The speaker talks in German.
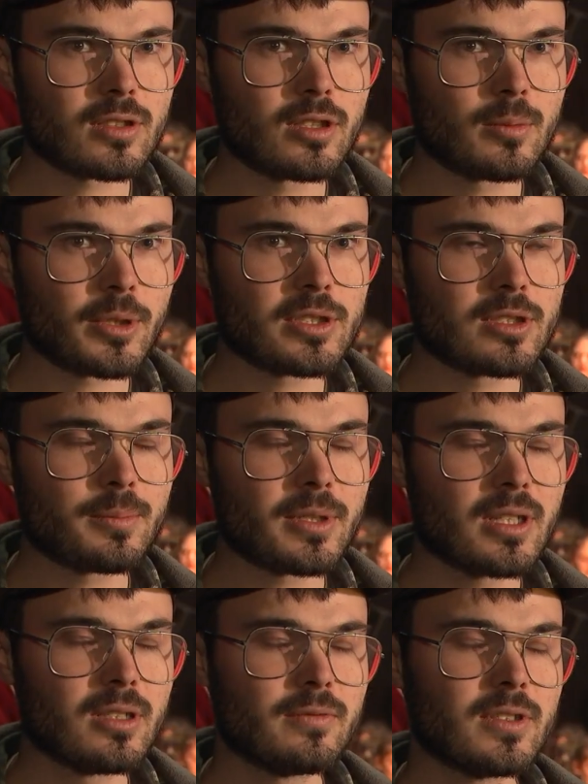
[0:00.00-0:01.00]
äh,
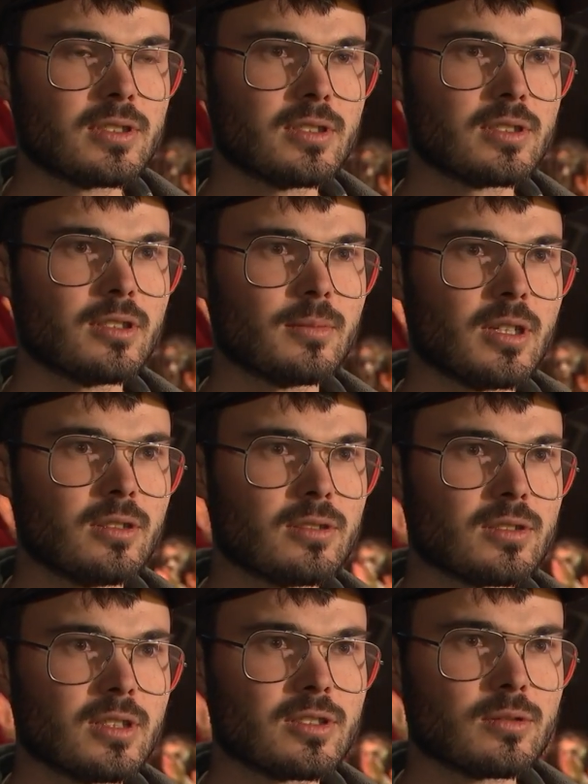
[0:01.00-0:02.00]
prinzipiell wichtig hier im
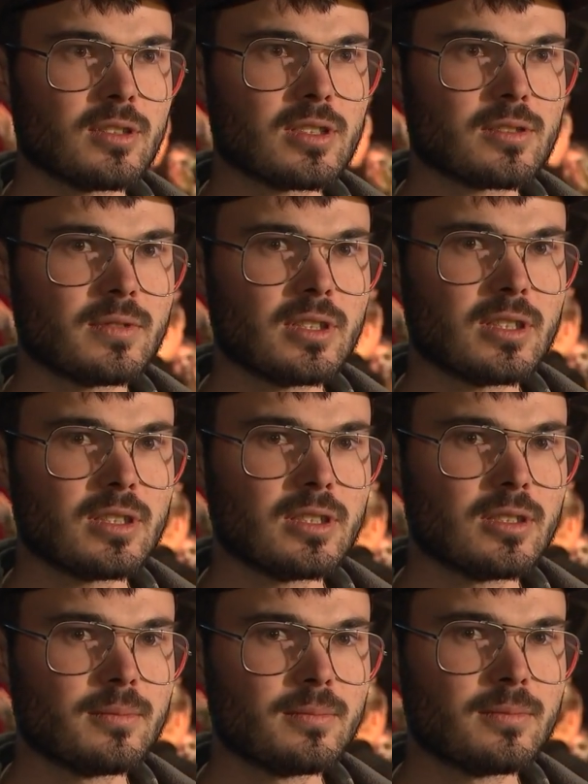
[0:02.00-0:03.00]
Haus, also dass wir
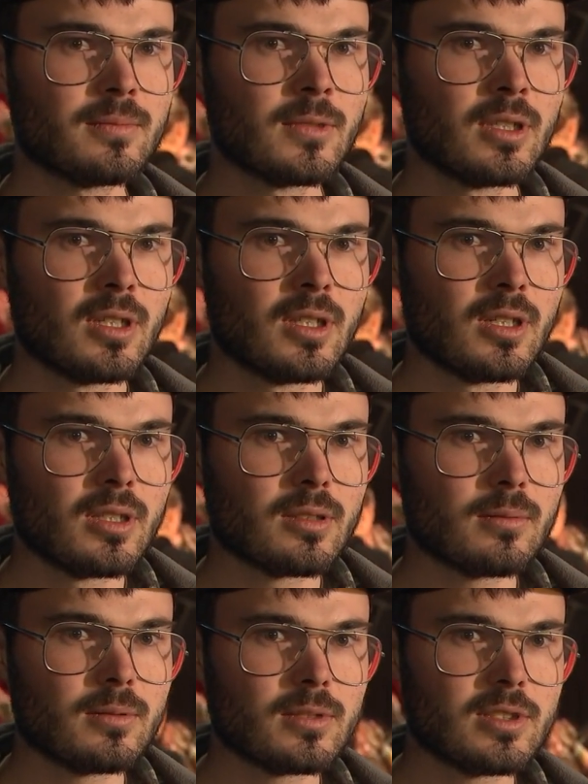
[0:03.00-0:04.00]
ähm,
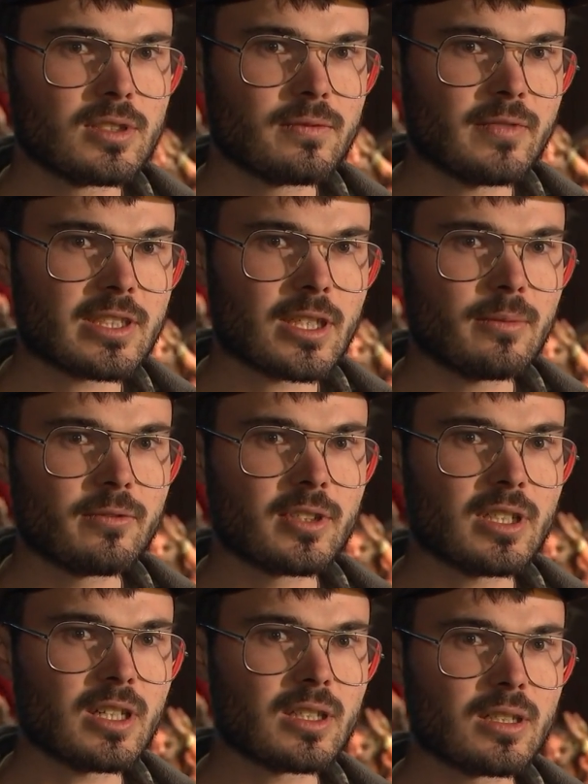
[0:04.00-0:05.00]
diesen
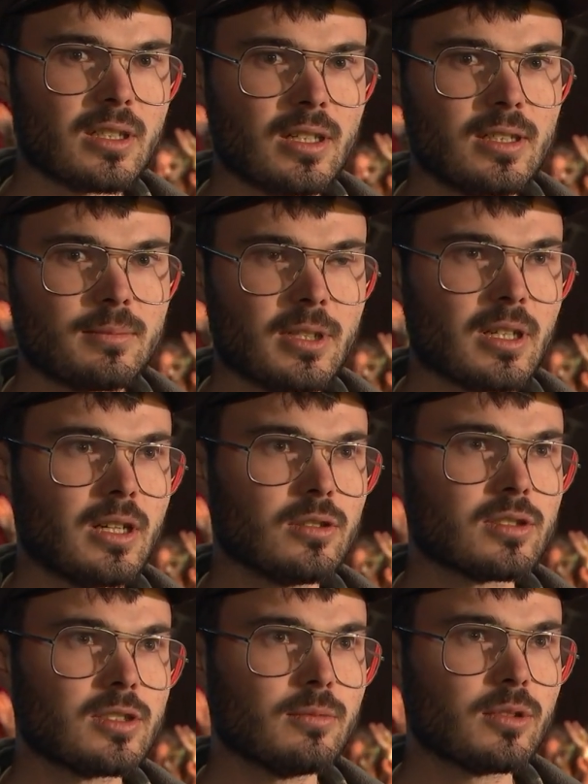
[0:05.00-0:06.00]
Wettkampfgedanken halt mal
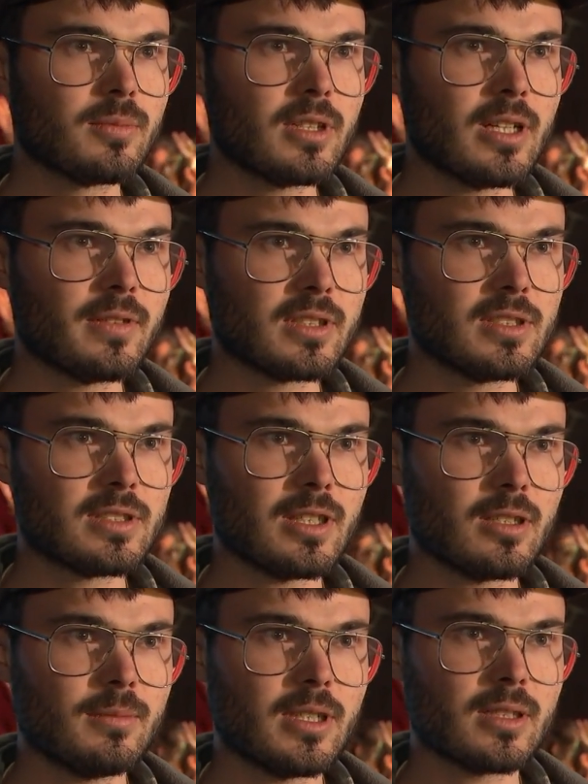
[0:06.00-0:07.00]
rausnehmen und man einfach die
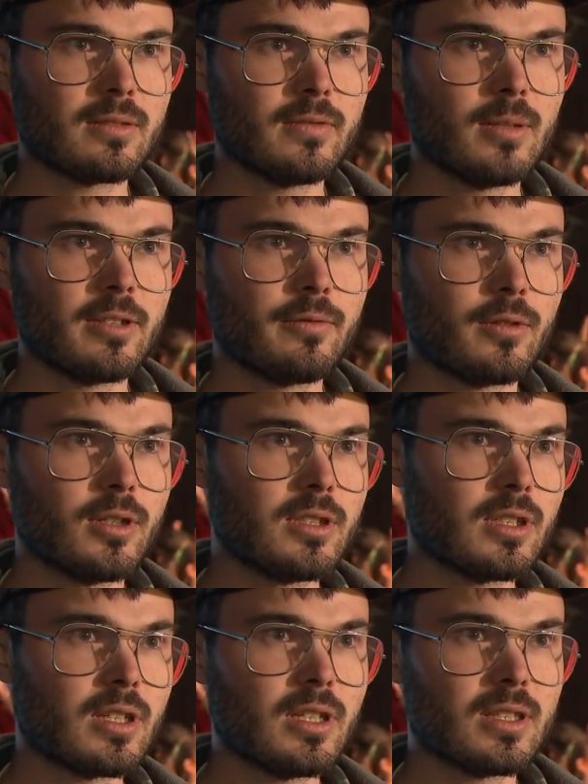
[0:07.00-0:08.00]
Sache macht, weil man
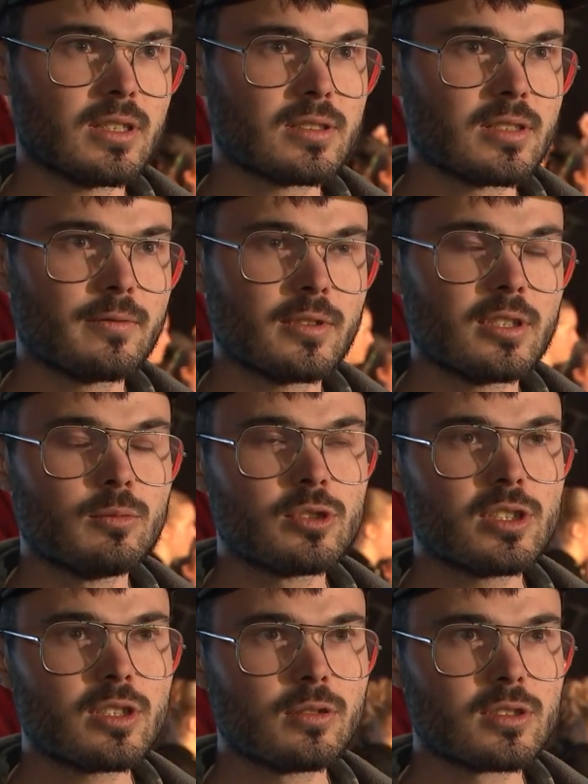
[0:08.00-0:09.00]
Freude daran hat. Das geht von den
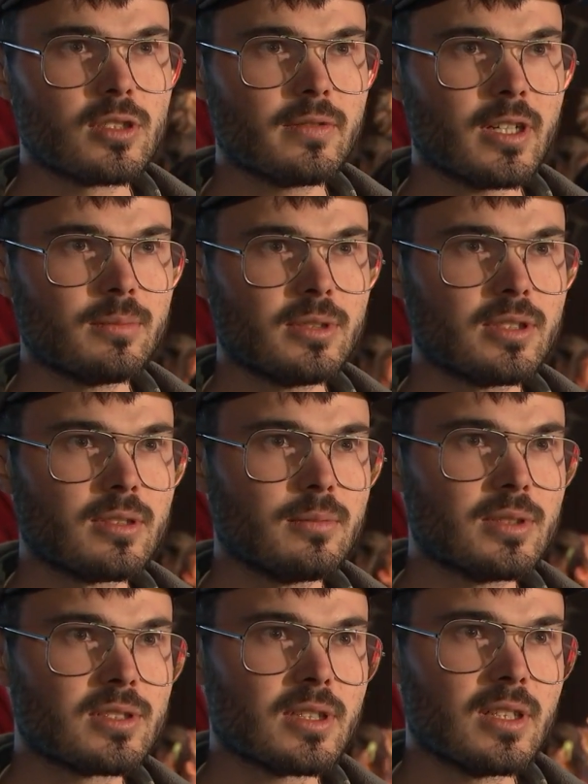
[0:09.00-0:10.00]
Musikkursen, die wir anbieten,
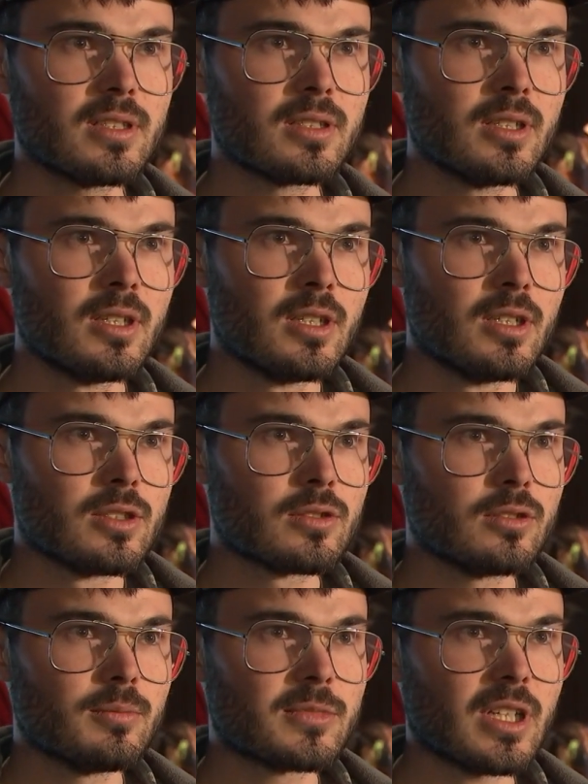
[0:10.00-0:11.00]
bis halt zu einem